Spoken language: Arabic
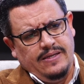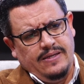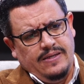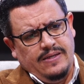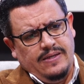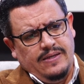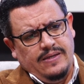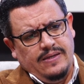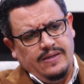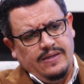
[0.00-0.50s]
لا
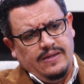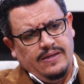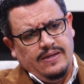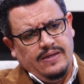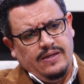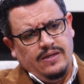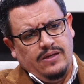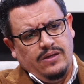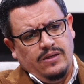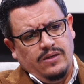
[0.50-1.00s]
سيما في
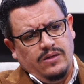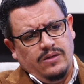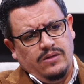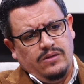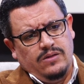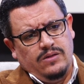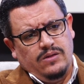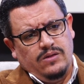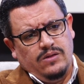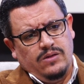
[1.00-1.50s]
مرحلة
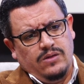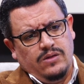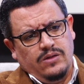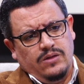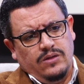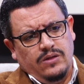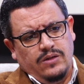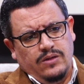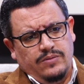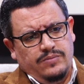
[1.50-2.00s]
الروضة
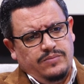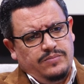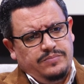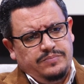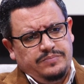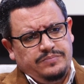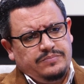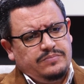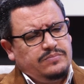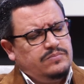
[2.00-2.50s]
يعني
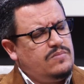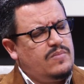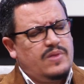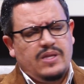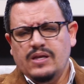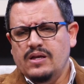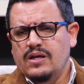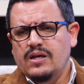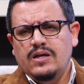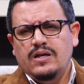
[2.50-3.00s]
اختيار
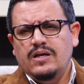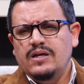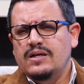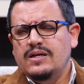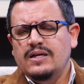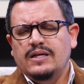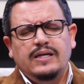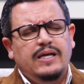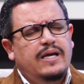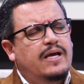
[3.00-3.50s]
المربية
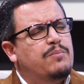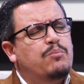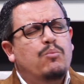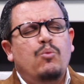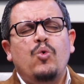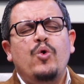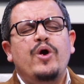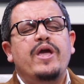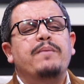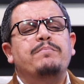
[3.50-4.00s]
المناسبة
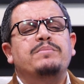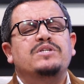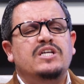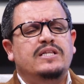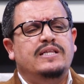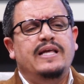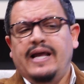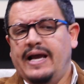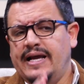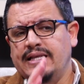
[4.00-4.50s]
مهم
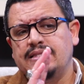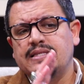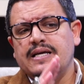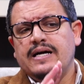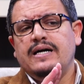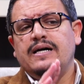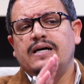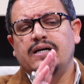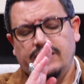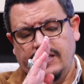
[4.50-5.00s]
جدا
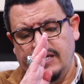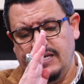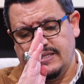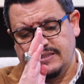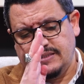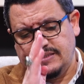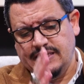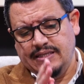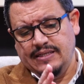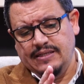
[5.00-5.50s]
حتى إلى
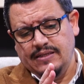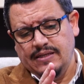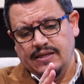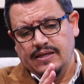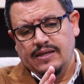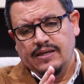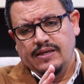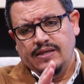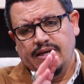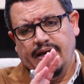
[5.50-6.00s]
سن
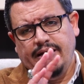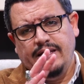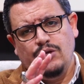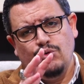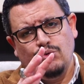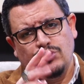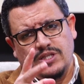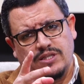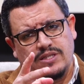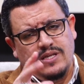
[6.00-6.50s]
يعني
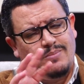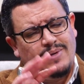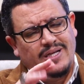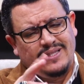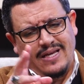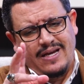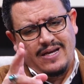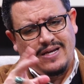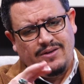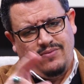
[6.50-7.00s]
يوجد
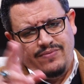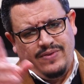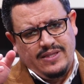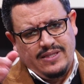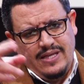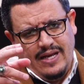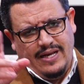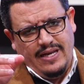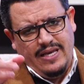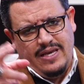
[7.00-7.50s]
نمطان في
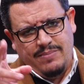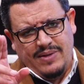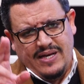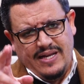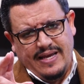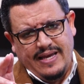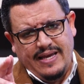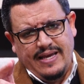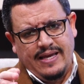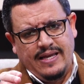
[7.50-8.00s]
التعليم
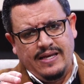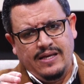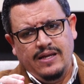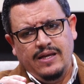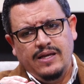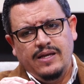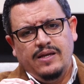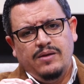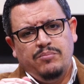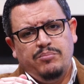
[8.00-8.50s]
الآن
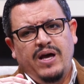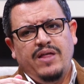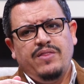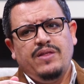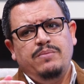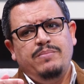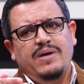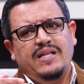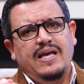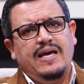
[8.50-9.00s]
بعض
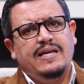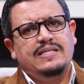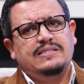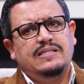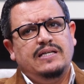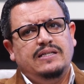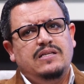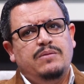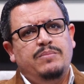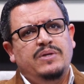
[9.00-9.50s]
المدارس
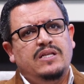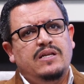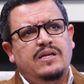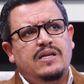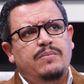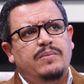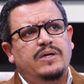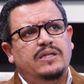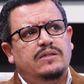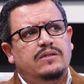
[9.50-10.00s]
تعتمد
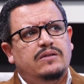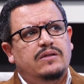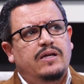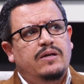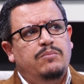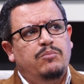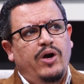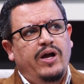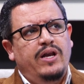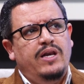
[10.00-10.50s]
النمط
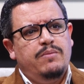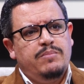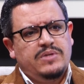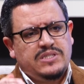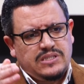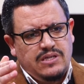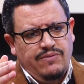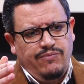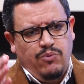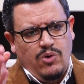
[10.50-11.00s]
المعلم
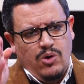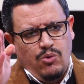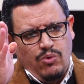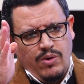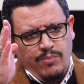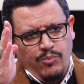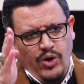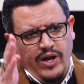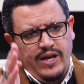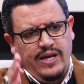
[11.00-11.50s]
الصف وهو
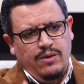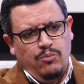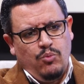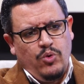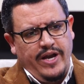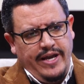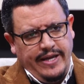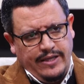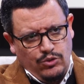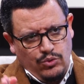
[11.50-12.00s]
معلم
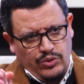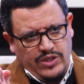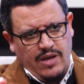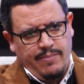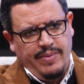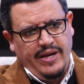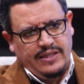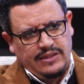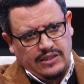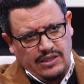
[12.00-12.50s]
واحد
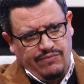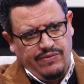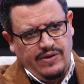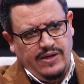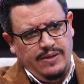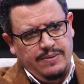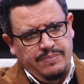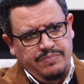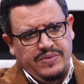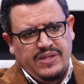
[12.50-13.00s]
يتابع الطفل
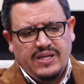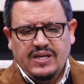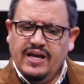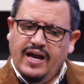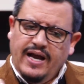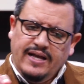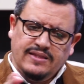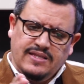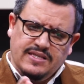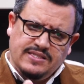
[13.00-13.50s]
نعم.
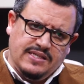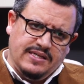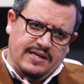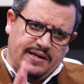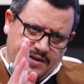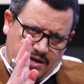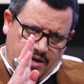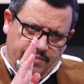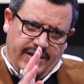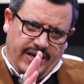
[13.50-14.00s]
حتى سن
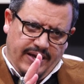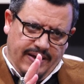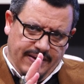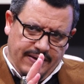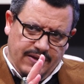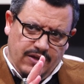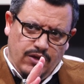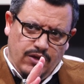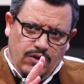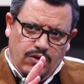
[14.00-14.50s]
الرابعة
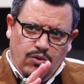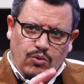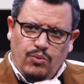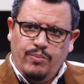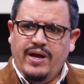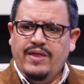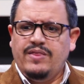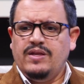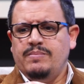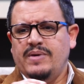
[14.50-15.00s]

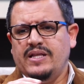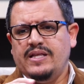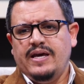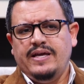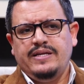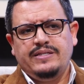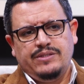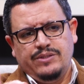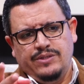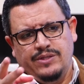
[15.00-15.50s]
وبعض
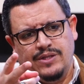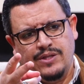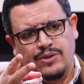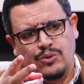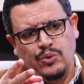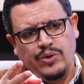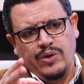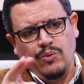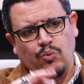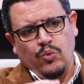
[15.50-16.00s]
المدارس
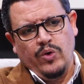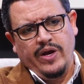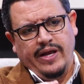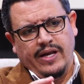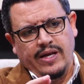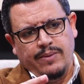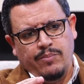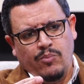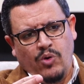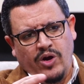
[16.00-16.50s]
تنوع
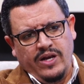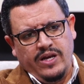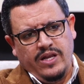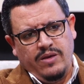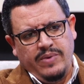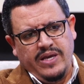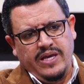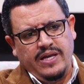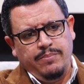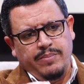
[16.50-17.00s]

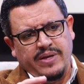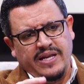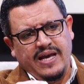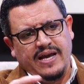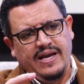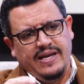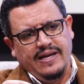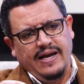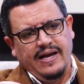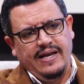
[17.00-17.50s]
المعلمين
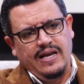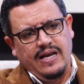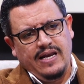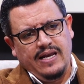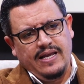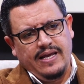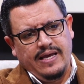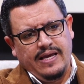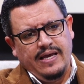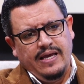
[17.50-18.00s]
بناء على
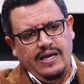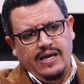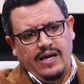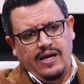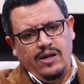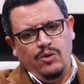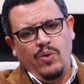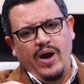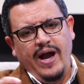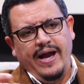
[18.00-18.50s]

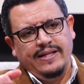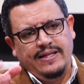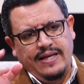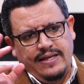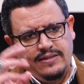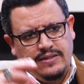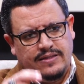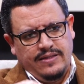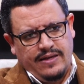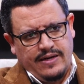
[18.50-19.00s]

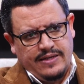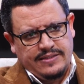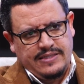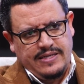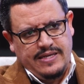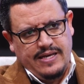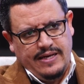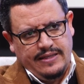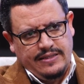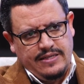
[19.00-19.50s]
الوحدات
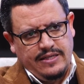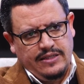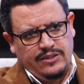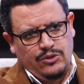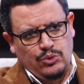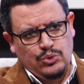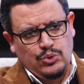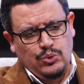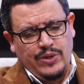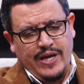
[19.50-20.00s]
الدراسية التي
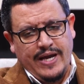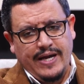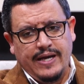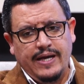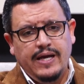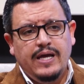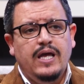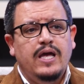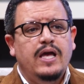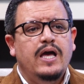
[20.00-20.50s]
يدرسونها
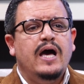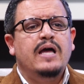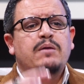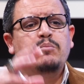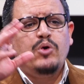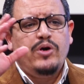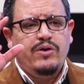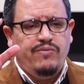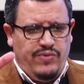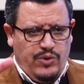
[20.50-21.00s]

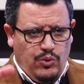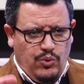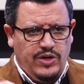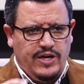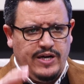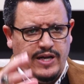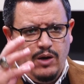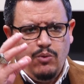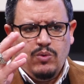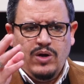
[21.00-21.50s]
المهم في كل
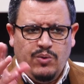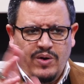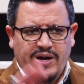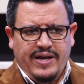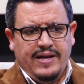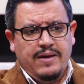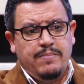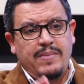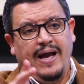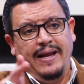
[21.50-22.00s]
الأحوال
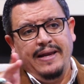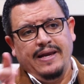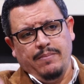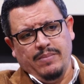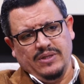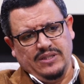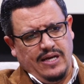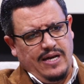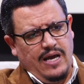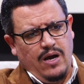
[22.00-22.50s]
وأنا مع
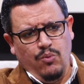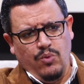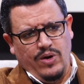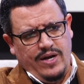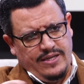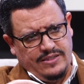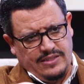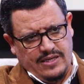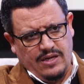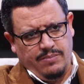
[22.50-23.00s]
النمط الأول
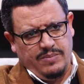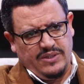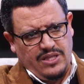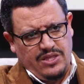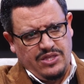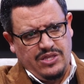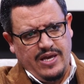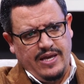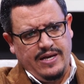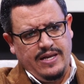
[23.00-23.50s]
ليس النمط
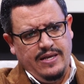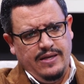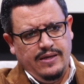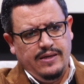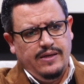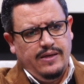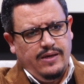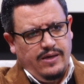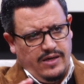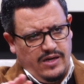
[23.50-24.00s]
الثاني
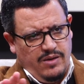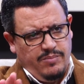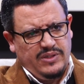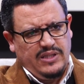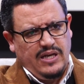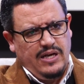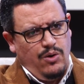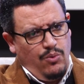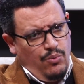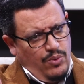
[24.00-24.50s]
النمط
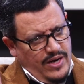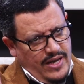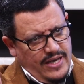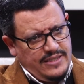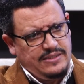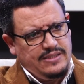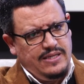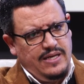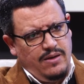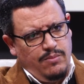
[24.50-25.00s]
الأول
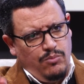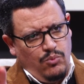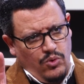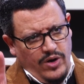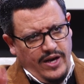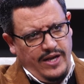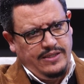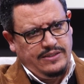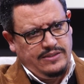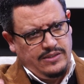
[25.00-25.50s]
أسلم
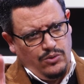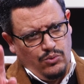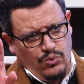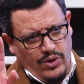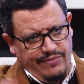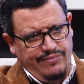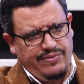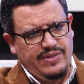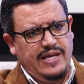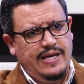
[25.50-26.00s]
وأحسن
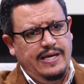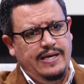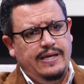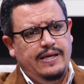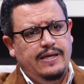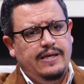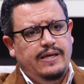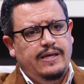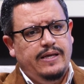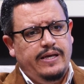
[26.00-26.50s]
وأفضل
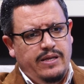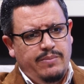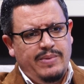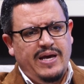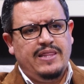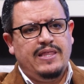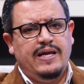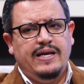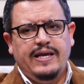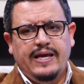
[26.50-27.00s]

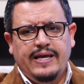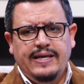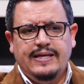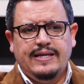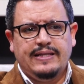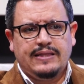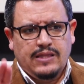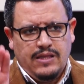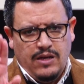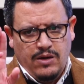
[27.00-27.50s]
لماذا؟
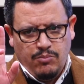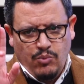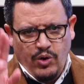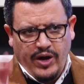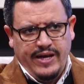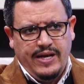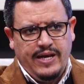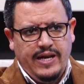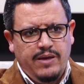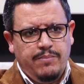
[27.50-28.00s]
لأن
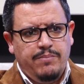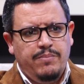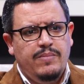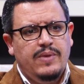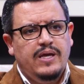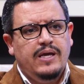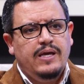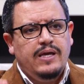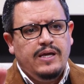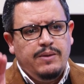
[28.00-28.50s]
المعلم
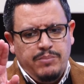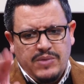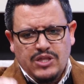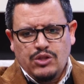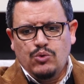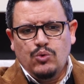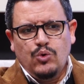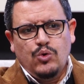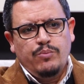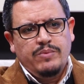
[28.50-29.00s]

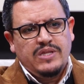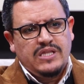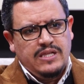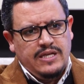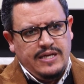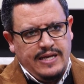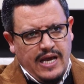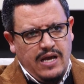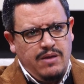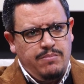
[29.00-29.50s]
مثله مثل
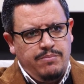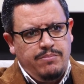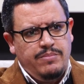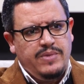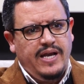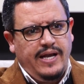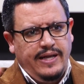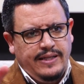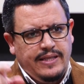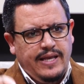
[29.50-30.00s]
الأب
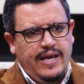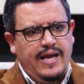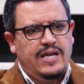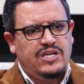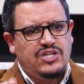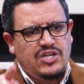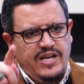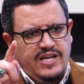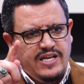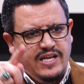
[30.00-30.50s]
يحتاج
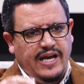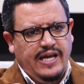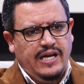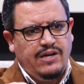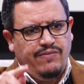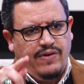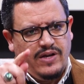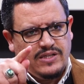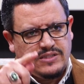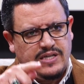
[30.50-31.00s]
أن
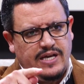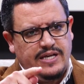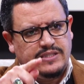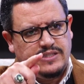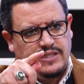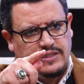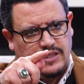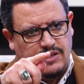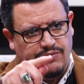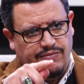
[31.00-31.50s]
يعرف خصائص
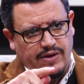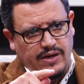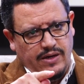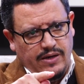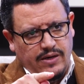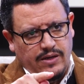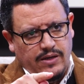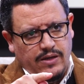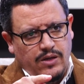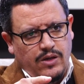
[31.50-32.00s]
الطفل
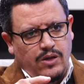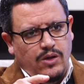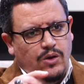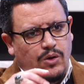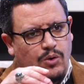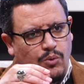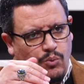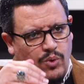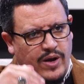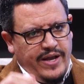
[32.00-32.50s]

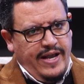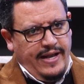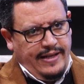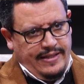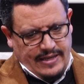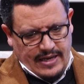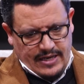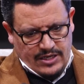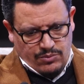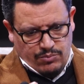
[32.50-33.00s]

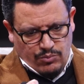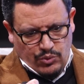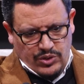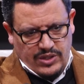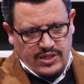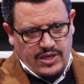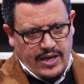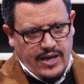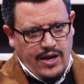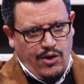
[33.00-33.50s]
ويحتاج
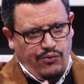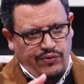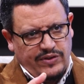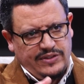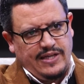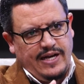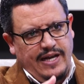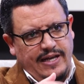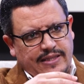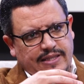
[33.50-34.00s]
مدة أو
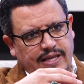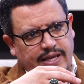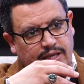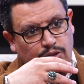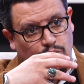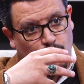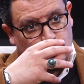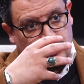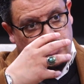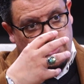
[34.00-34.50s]
فترة حتى
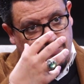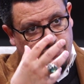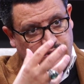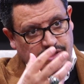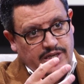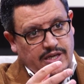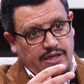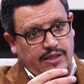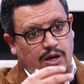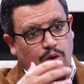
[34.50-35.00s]
يدرس
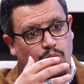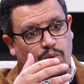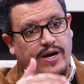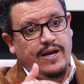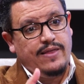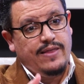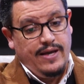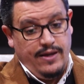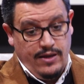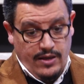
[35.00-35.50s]
نفسيته
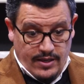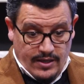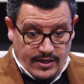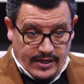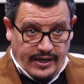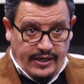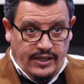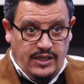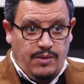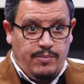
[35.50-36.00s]
وكذا
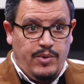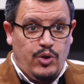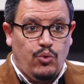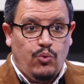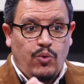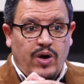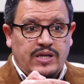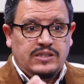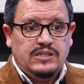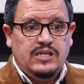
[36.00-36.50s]
عندما
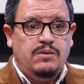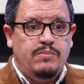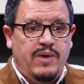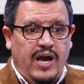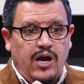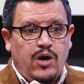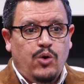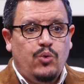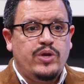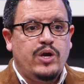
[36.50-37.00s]
يواصل
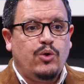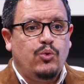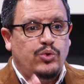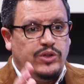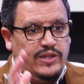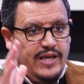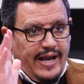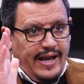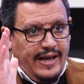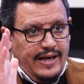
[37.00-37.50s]
معه يكون
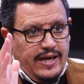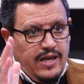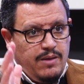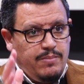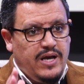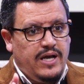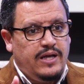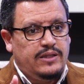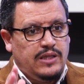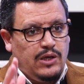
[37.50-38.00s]

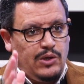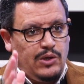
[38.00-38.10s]
تعلم